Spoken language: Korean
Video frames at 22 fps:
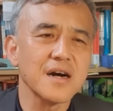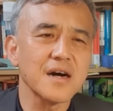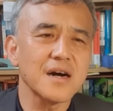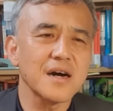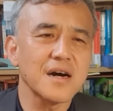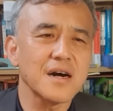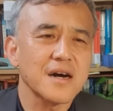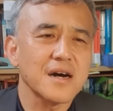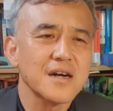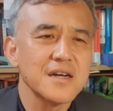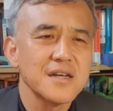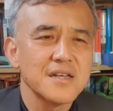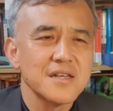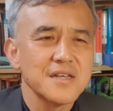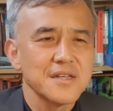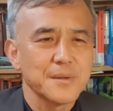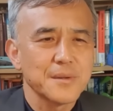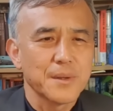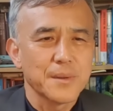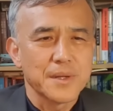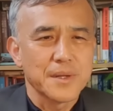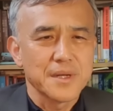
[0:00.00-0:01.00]
아, 아.
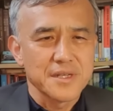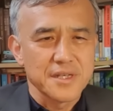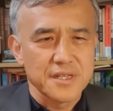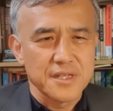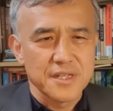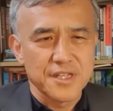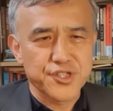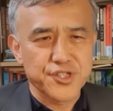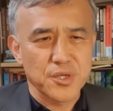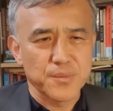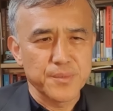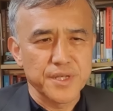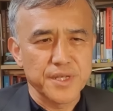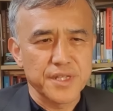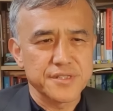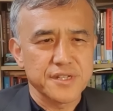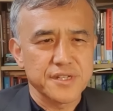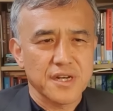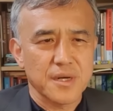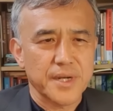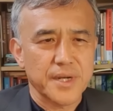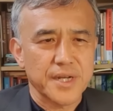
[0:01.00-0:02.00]
이철민
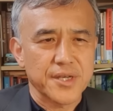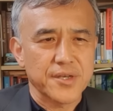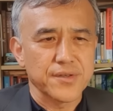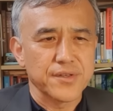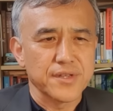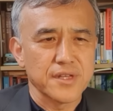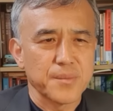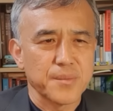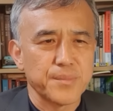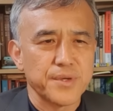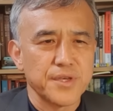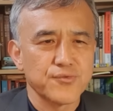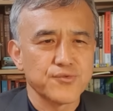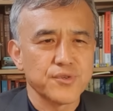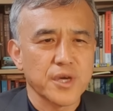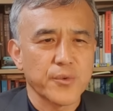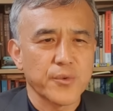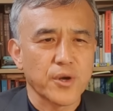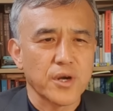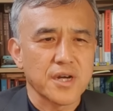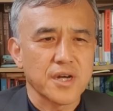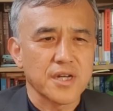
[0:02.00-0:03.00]
기자가 밝혔는데
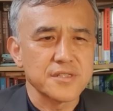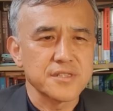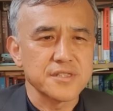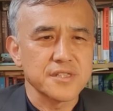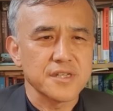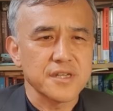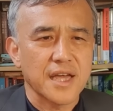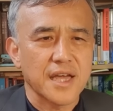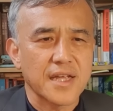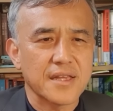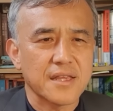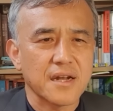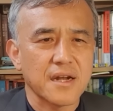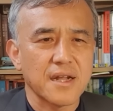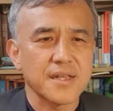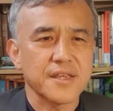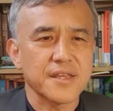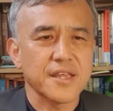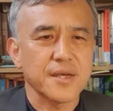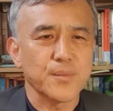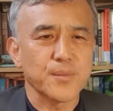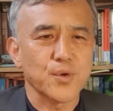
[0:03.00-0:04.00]
미국의 월간지
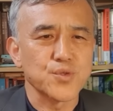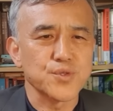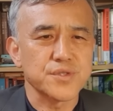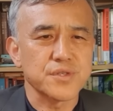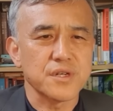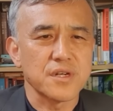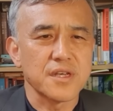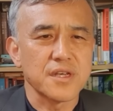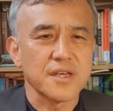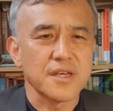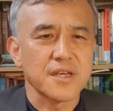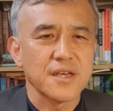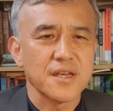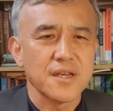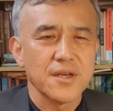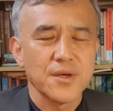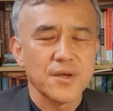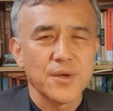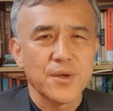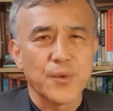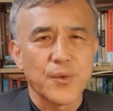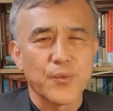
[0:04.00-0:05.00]
애틀랜틱 몬슬리
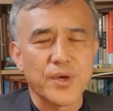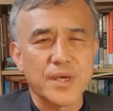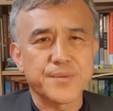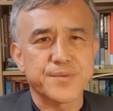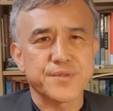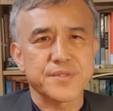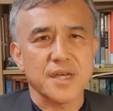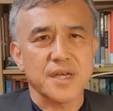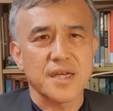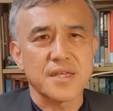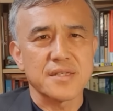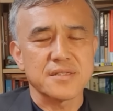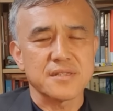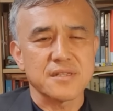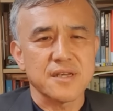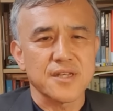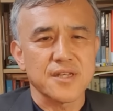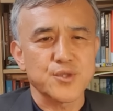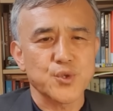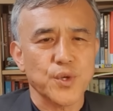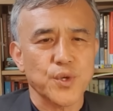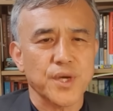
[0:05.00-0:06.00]

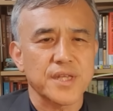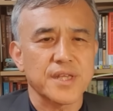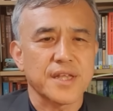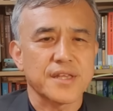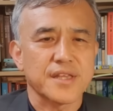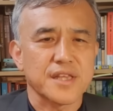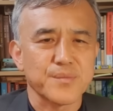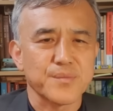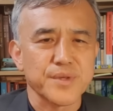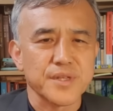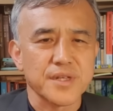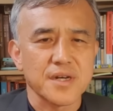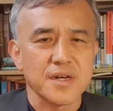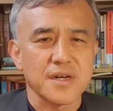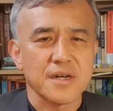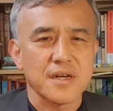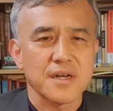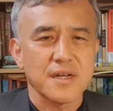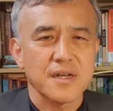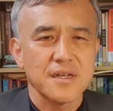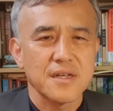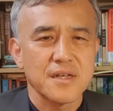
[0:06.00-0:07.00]
웹사이트에 소개됐답니다.
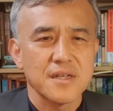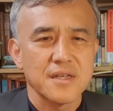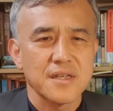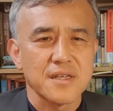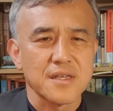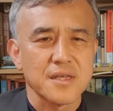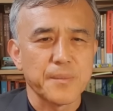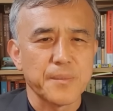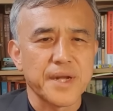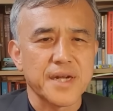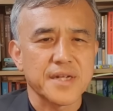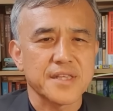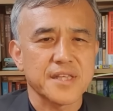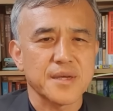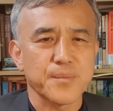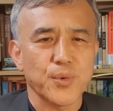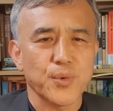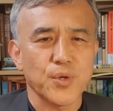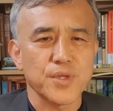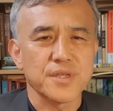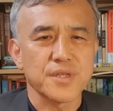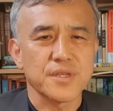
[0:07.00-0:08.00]
이 멜팅
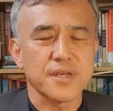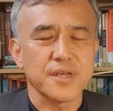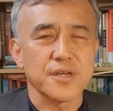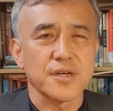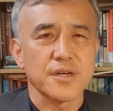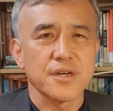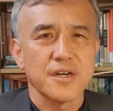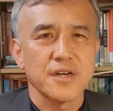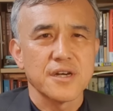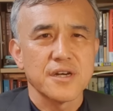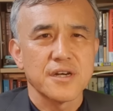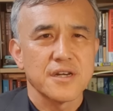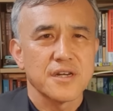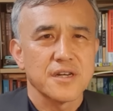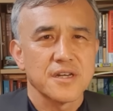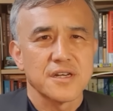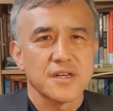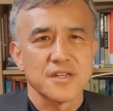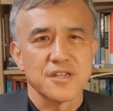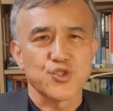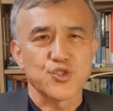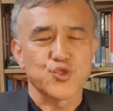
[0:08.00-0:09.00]
포인트의
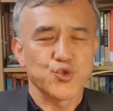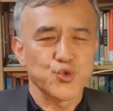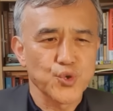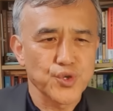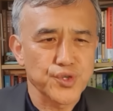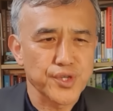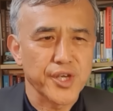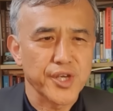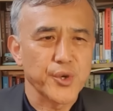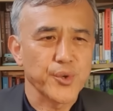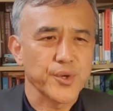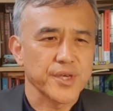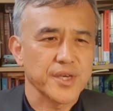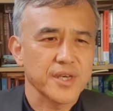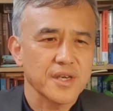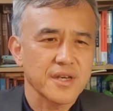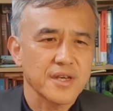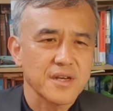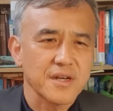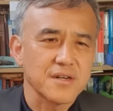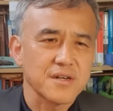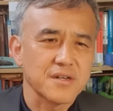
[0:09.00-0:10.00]
주요
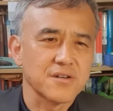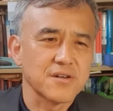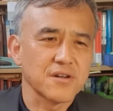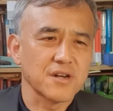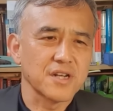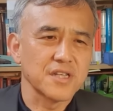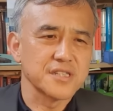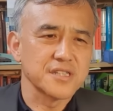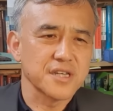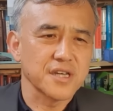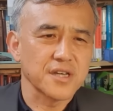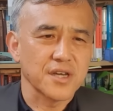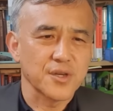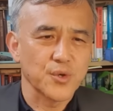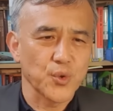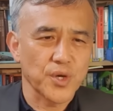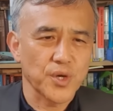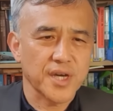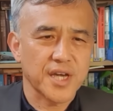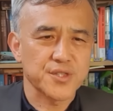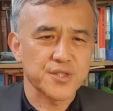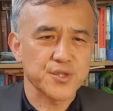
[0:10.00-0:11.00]
내용이 그걸 이제
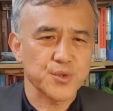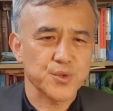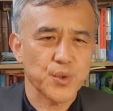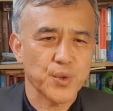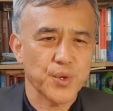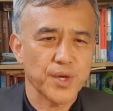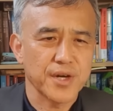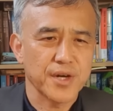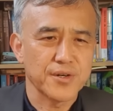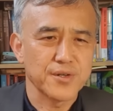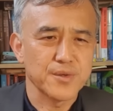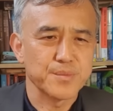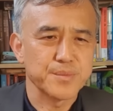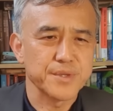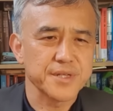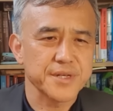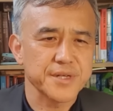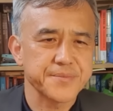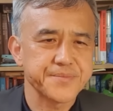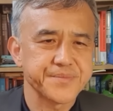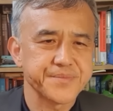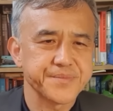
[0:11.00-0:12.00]
요약해서 소개한
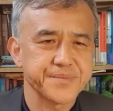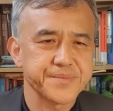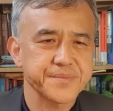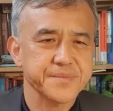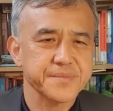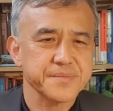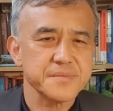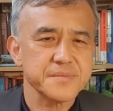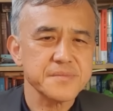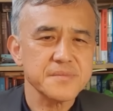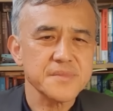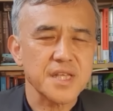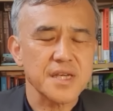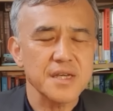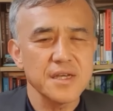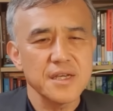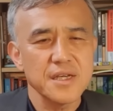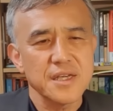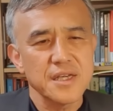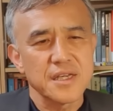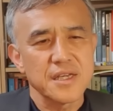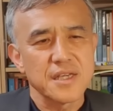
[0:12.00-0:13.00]
겁니다.
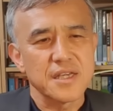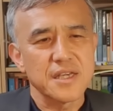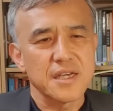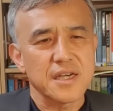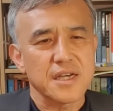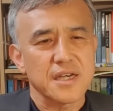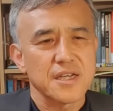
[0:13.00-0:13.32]
이